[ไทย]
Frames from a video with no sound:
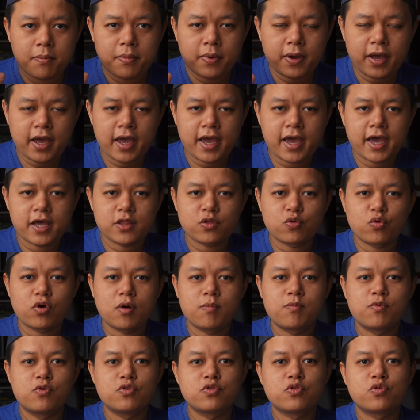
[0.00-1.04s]
แพร่ตัว
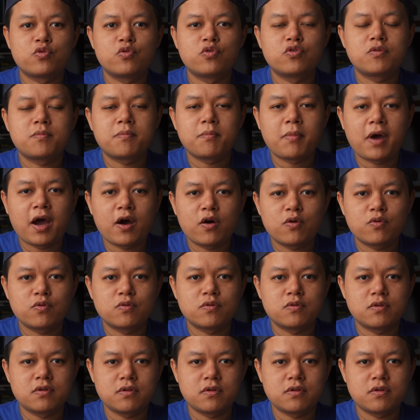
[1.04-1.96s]
Bluetooth เมาส์